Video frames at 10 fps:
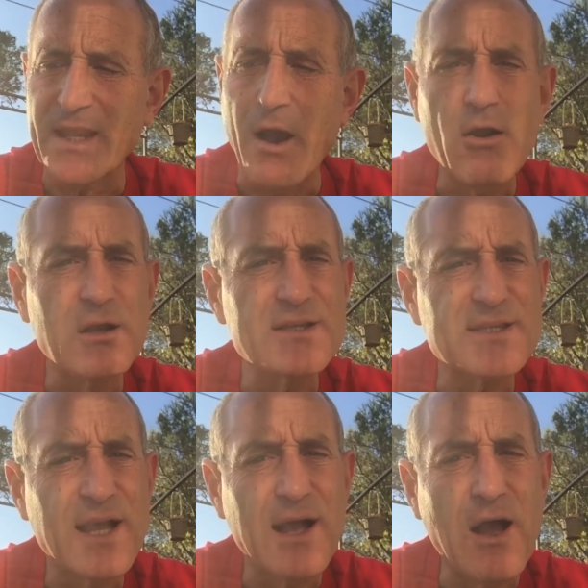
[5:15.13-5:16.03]
Et ancre
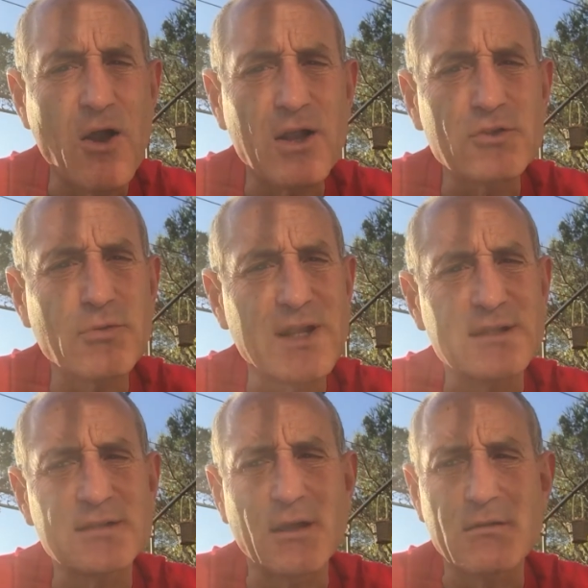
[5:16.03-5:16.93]
ça, ancre-toi
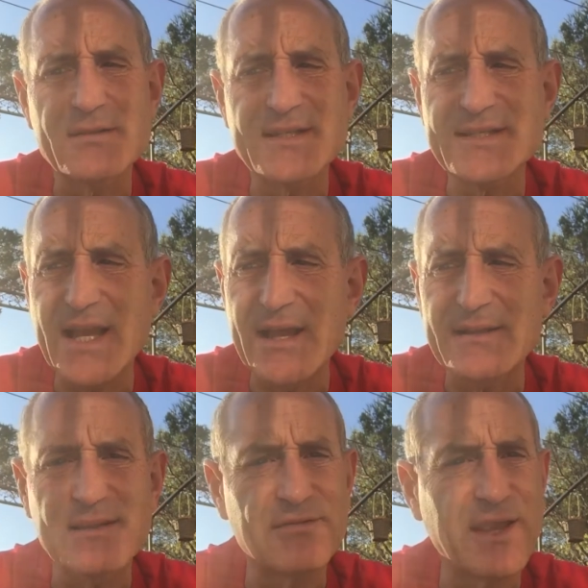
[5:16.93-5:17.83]
là-dedans. C'est
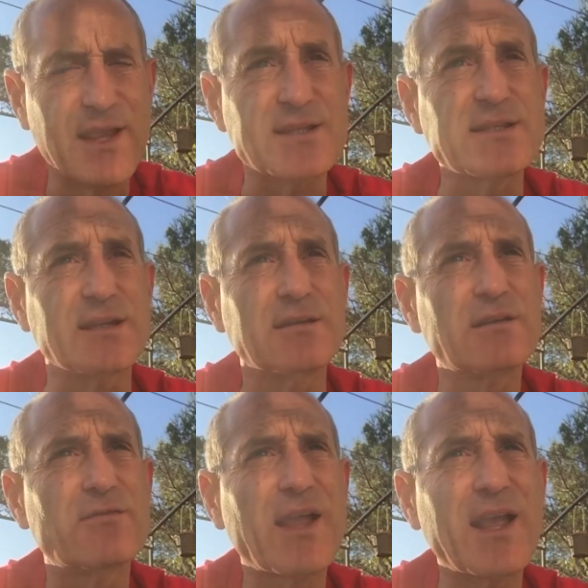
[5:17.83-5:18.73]
ça tes vraies racines.
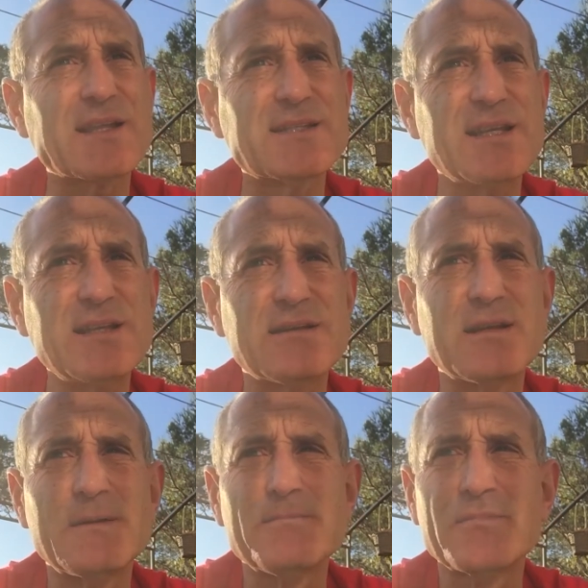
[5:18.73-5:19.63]
Tes vraies racines
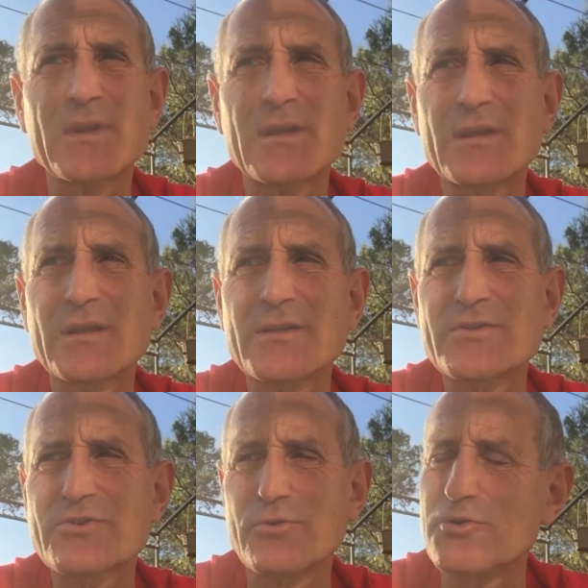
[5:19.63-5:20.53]

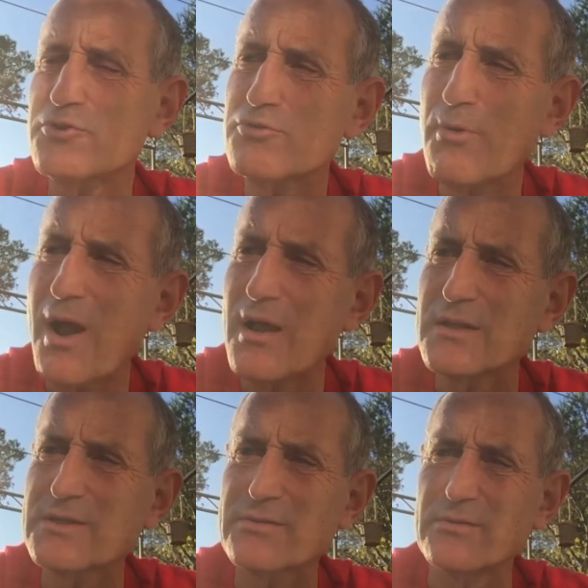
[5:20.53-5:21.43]
sont le
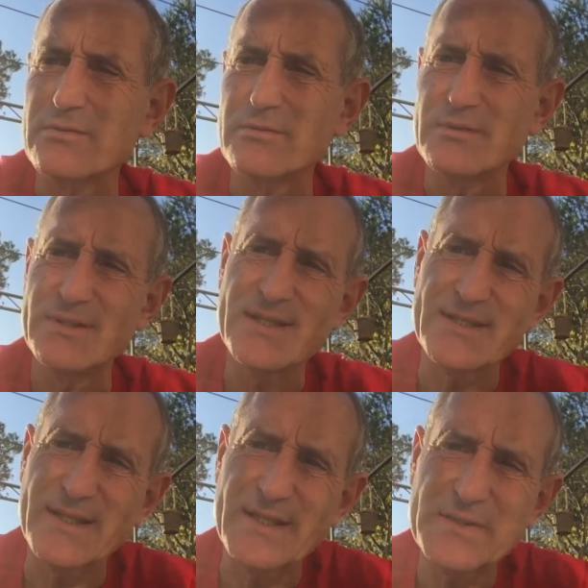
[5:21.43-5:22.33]
soi,
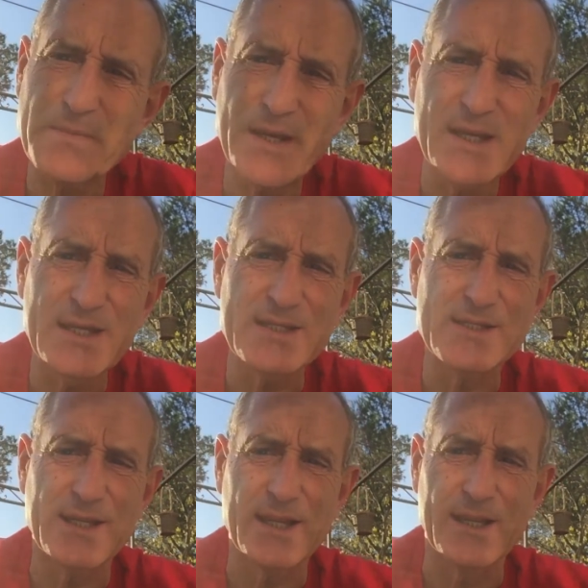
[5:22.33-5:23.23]
c'est l'esprit,
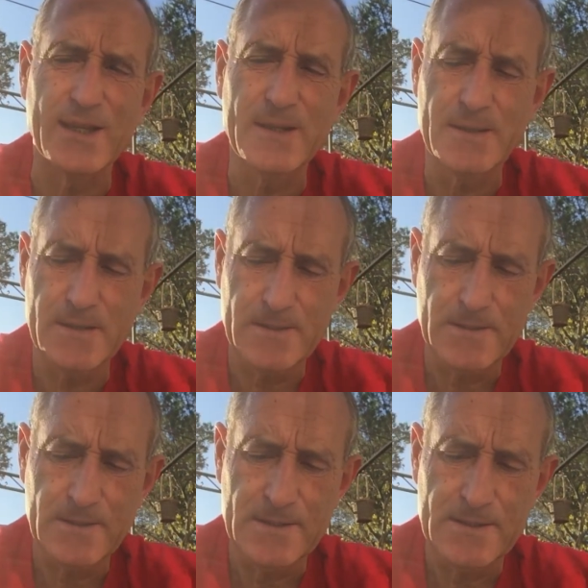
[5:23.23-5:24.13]
c'est,
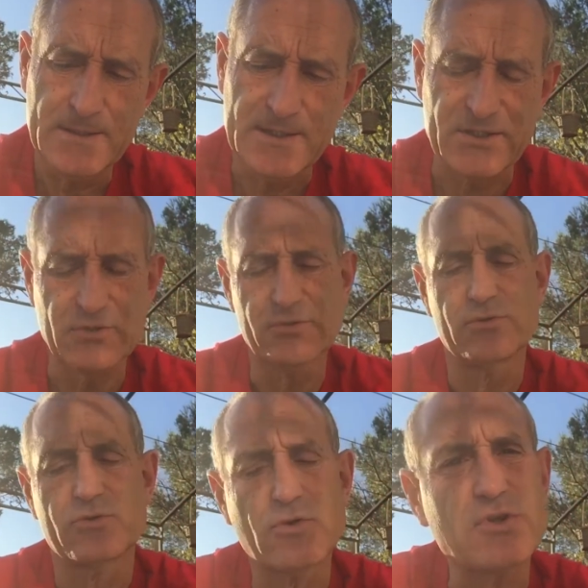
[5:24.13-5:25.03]
ça sont
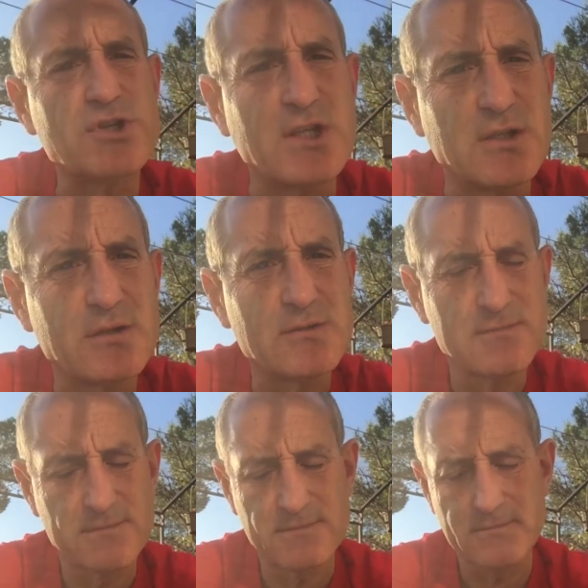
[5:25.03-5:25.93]
nos origines,
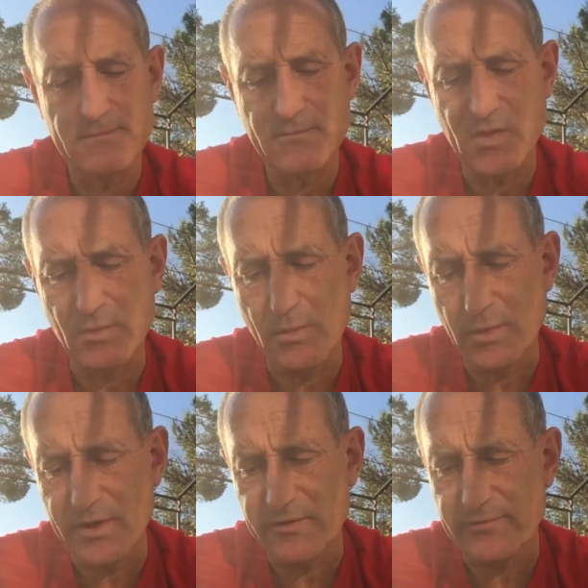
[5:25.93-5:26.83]
de mon
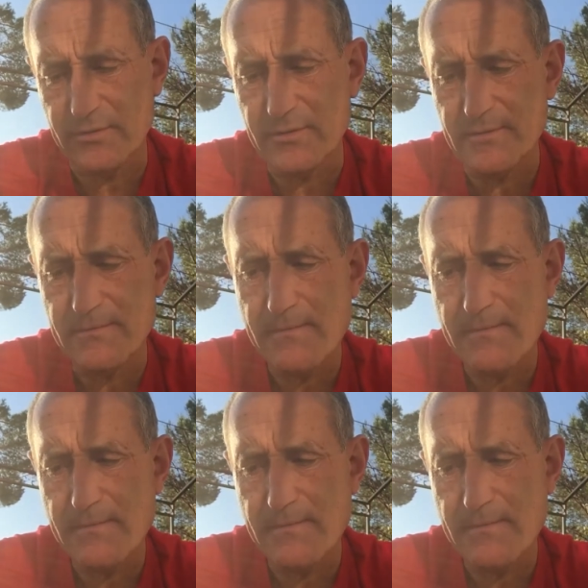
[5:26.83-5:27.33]
point de vue.